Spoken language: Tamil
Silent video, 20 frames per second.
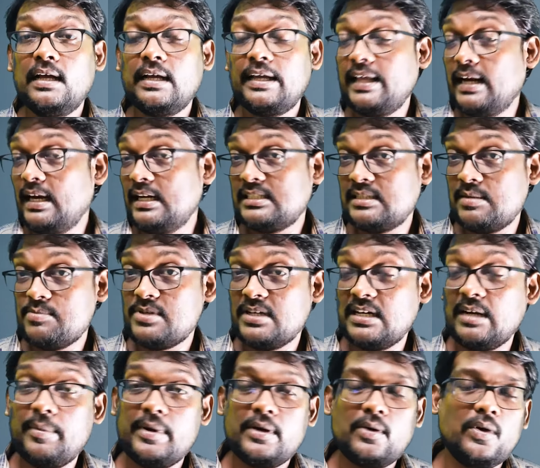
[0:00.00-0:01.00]
கீழே
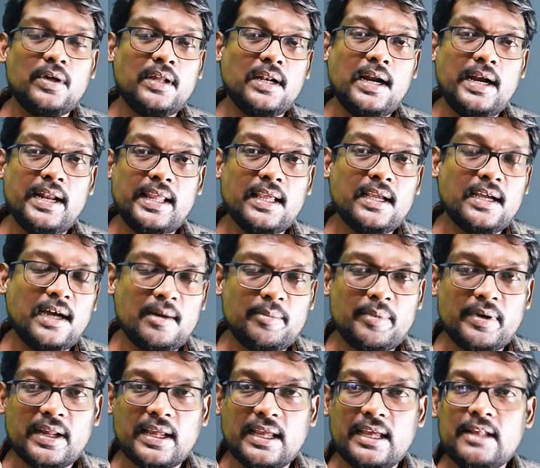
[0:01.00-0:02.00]
டிஸ்கிரிப்ஷன் நம்பர் கொடுக்குறேன் நீங்கள் கால்
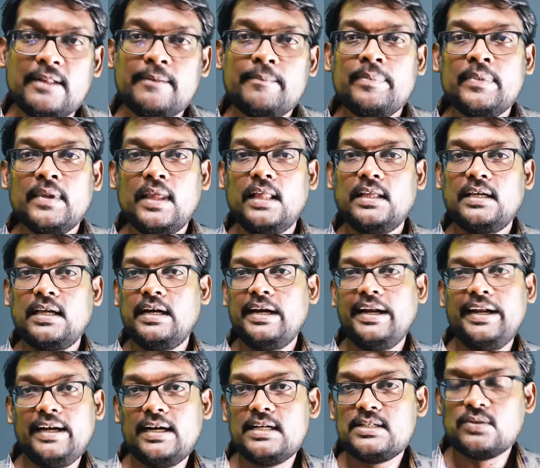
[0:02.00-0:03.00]
பண்ணுங்கள் அதுக்கான
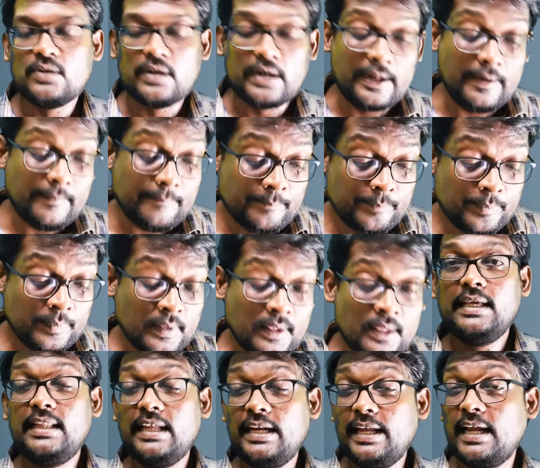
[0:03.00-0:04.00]
டீட்டெயில்ஸ் சொல்கிறேன்
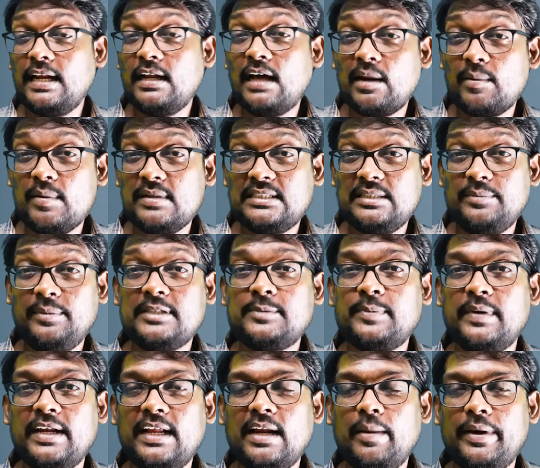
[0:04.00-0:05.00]
இதே நீங்கள் நார்மல் ஜிபிஎஸ்
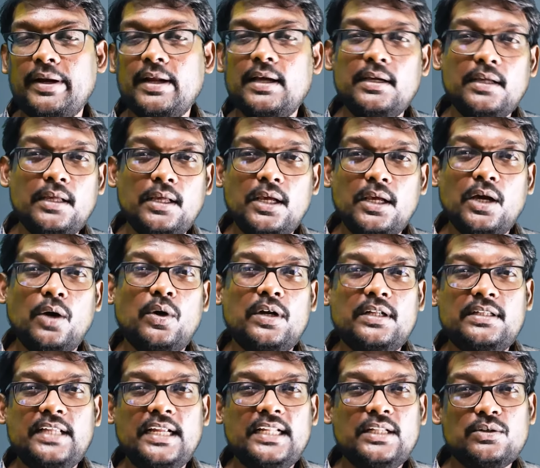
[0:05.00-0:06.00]
பண்ணுறீங்க அப்படின்னா ஒரு
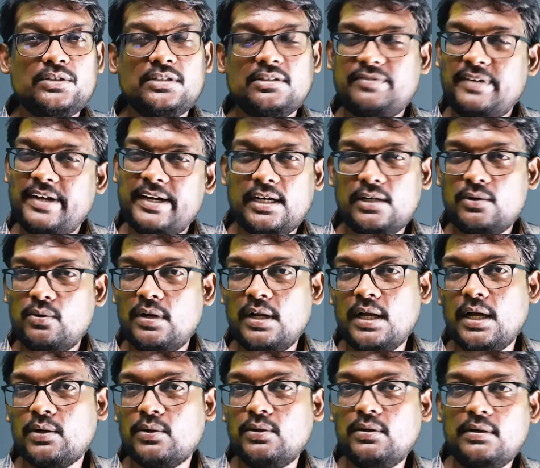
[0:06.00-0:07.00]
த்ரீ தௌசண்ட் ஃபைவ் ஹண்ட்ரடுக்குள்ளே
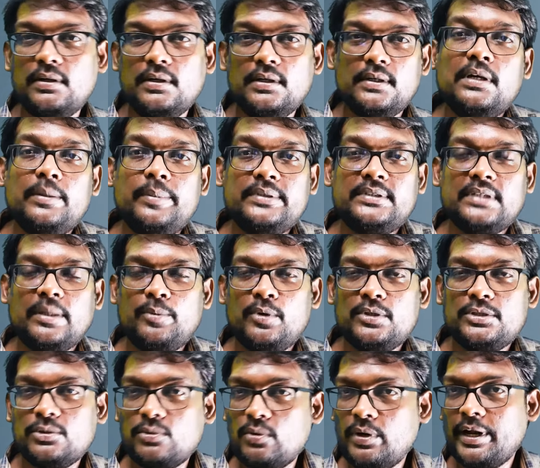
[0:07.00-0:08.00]
ஆகும் இப்போ
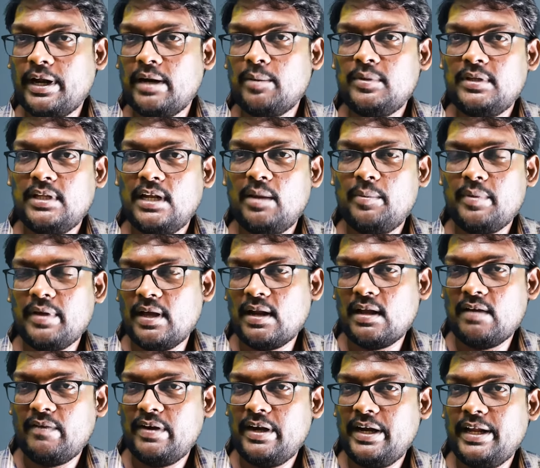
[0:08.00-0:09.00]
சப்போஸ் உங்களுடைய அனுமதி இல்லாமல்
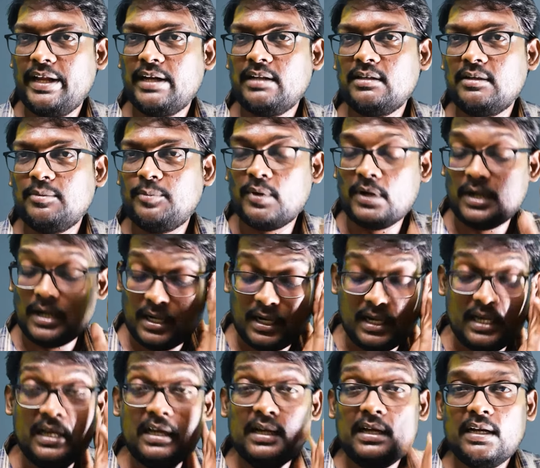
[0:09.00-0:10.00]
யாராவது வண்டி எடுத்துகிட்டு
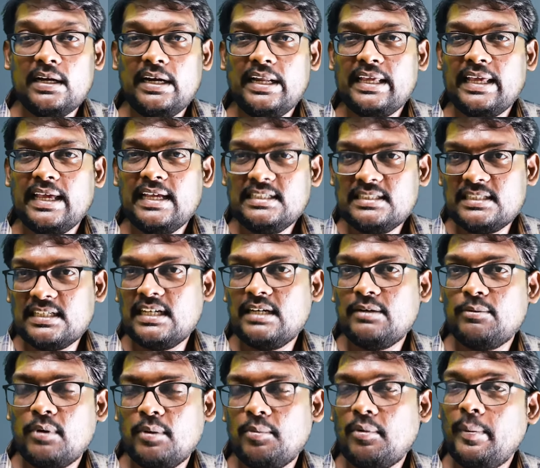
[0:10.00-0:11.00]
போகிறாங்கன்னா நீங்கள் இன்ஜினை
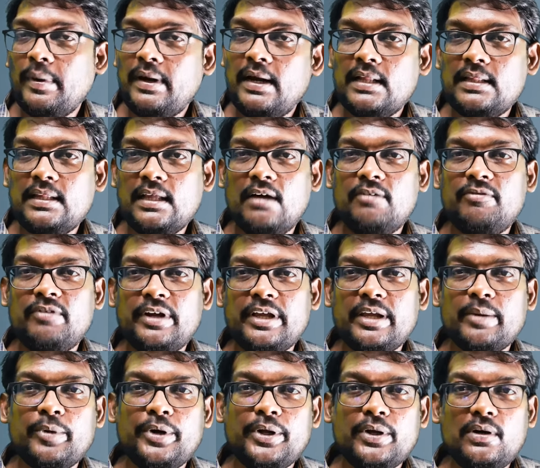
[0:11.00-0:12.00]
உங்கள் மொபைல்லேருந்து ஆஃப்
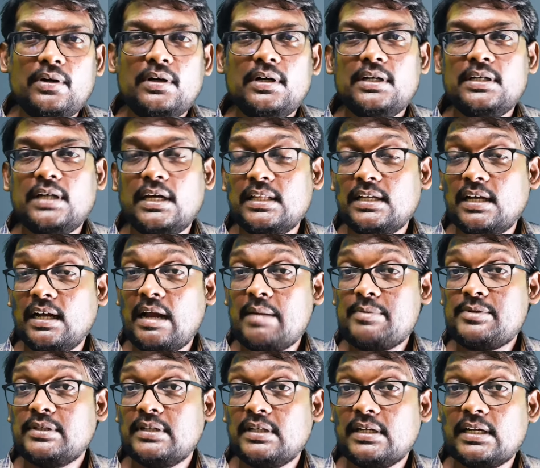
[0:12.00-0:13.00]
பண்ணிக்க முடியும் அதுக்கான
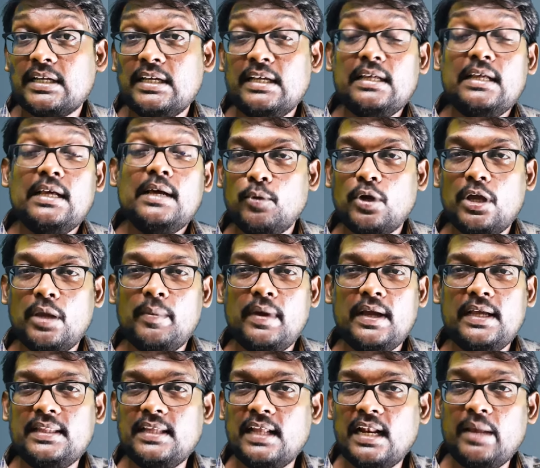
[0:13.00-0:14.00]
ஆப்ஷன் இருக்குது
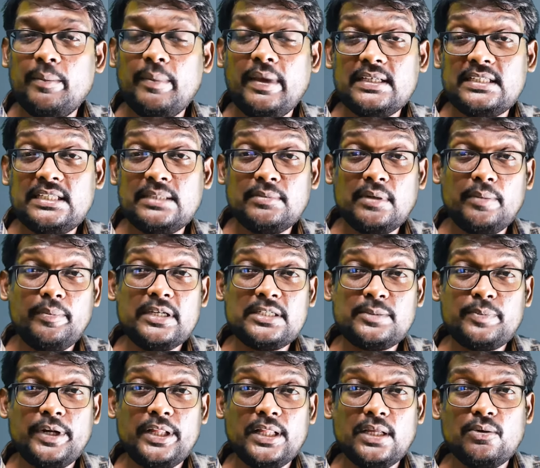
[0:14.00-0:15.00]
முக்கியமாக இது எல்லாமே சிம்மை பேஸ்
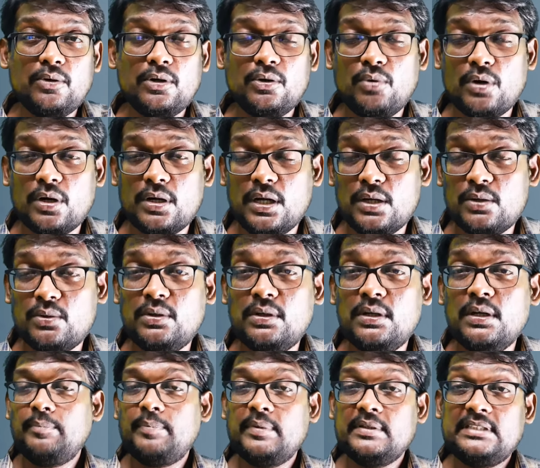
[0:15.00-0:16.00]
பண்ணி தான் உங்களுக்கு ஒர்க் ஆகும்
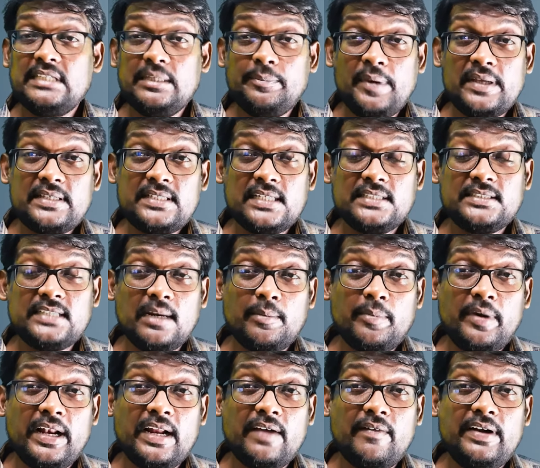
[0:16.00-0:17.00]
இப்போ ஜிபிஎஸ் இன்ஸ்டால்
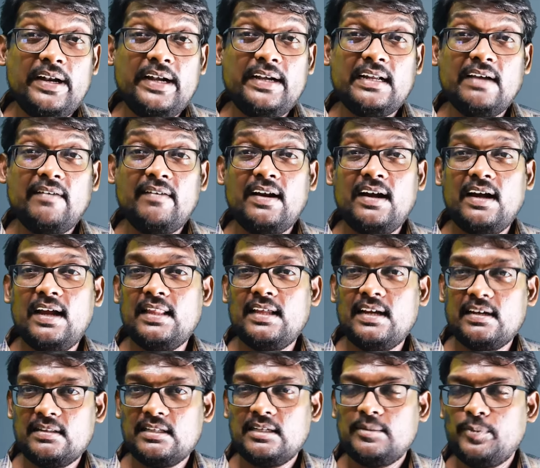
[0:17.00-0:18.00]
பண்ணியிருக்க வண்டி டவர் இல்லாத
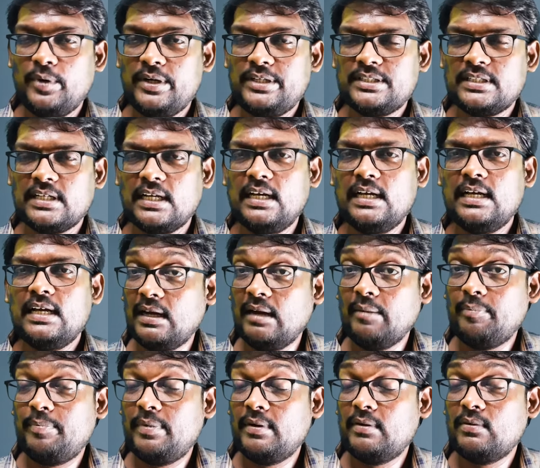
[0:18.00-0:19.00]
இடத்துக்கு போயிடுச்சுன்னா
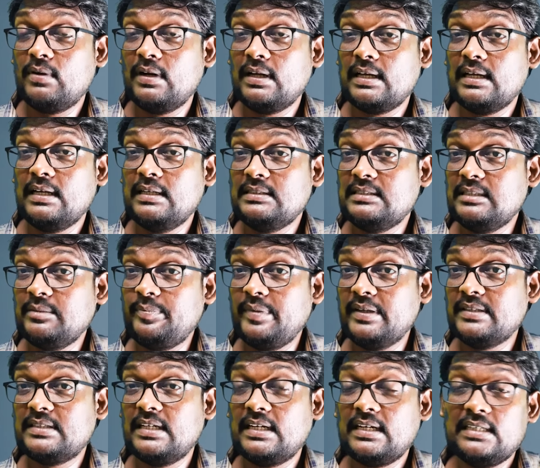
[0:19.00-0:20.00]
அப்போ உங்களுக்கு
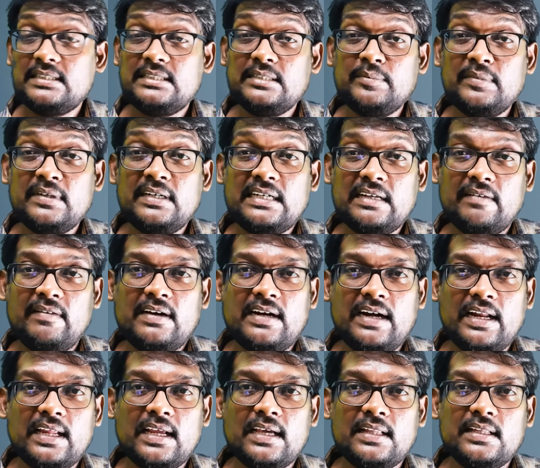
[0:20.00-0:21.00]
ஜிபிஎஸ்ல இருக்க சிம்முக்கு டவர்
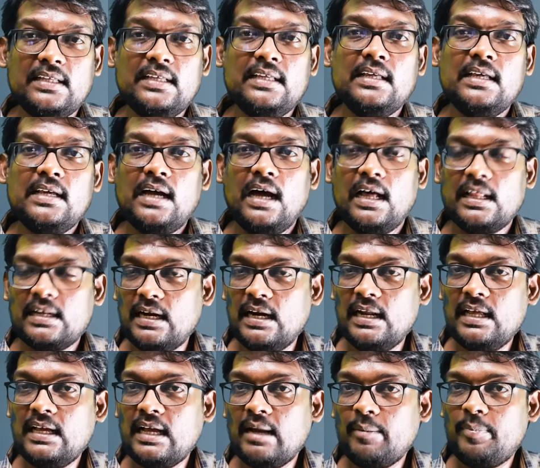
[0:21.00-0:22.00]
கிடைக்காது
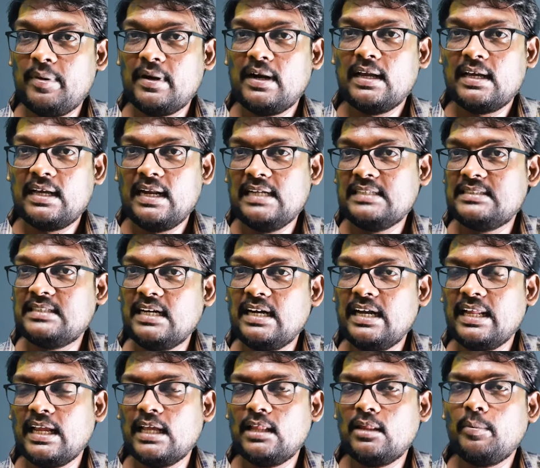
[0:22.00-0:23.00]
அதனால் அப்போ நடக்கிற
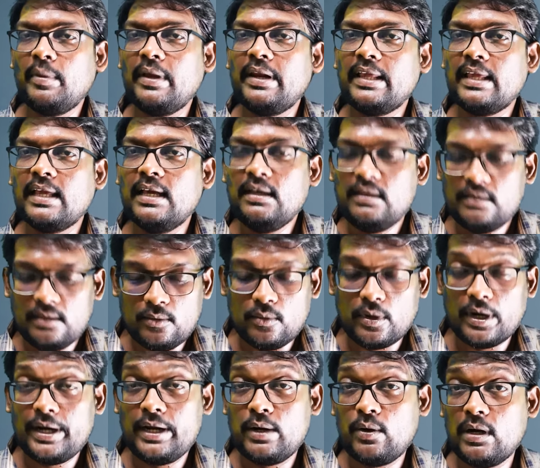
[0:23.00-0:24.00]
இன்சிடென்ட் நீங்கள் எதுவுமே நீங்கள்
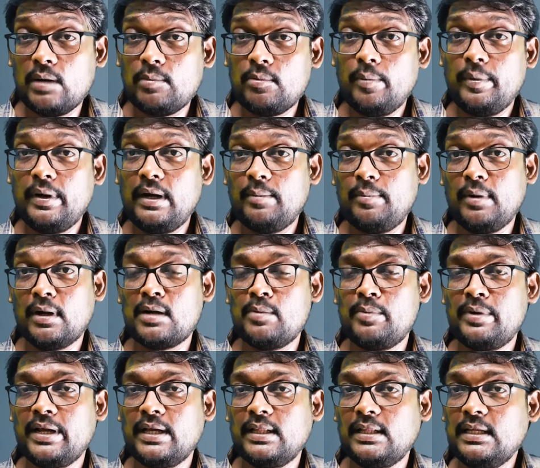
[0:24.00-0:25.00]
உடனே கொண்டு மொபைலில் பார்க்க
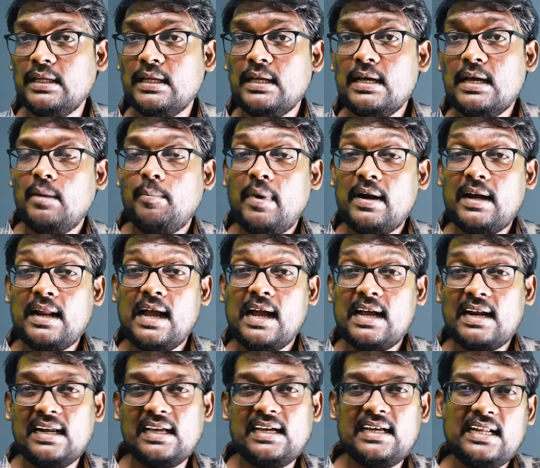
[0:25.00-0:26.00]
முடியாது பட்
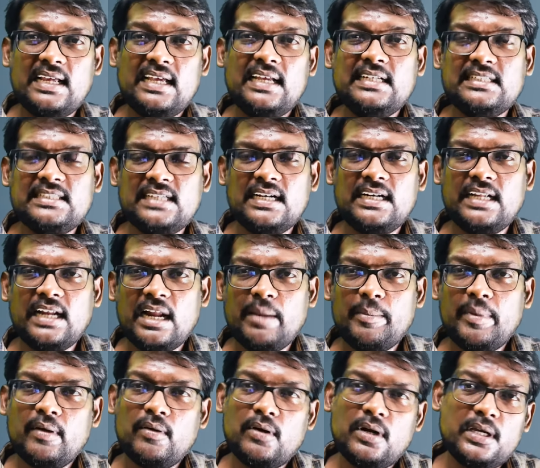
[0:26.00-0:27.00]
அங்கே நடக்கிற இன்சிடென்ட்
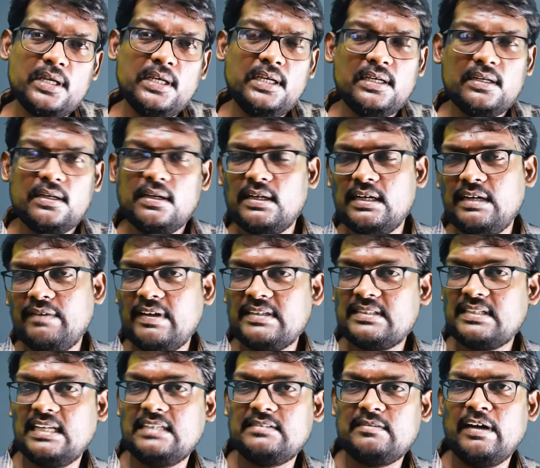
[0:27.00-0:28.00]
எல்லாமே உங்களுக்கு
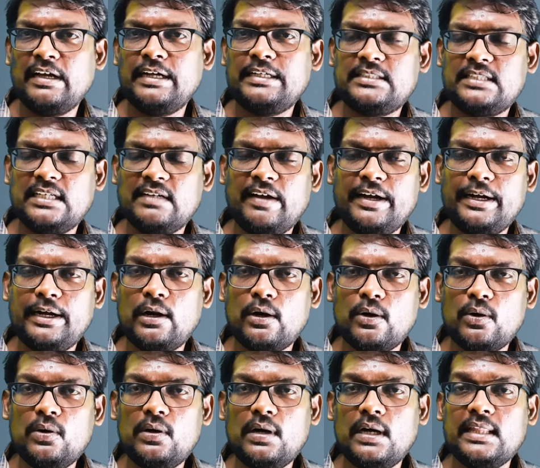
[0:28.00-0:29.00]
டிவைஸ் சேவ் ஆகிட்டு
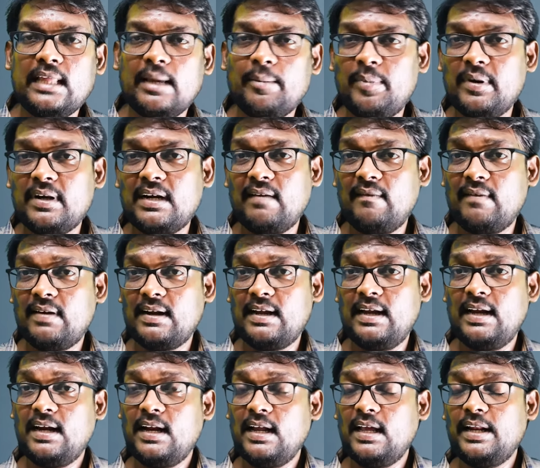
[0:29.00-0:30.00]
இருக்கும் அது எப்போ
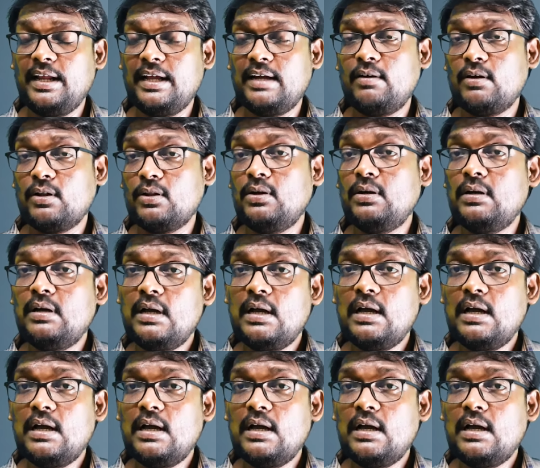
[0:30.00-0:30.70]
டவருக்கு ஏரியாவுக்கு வருதோ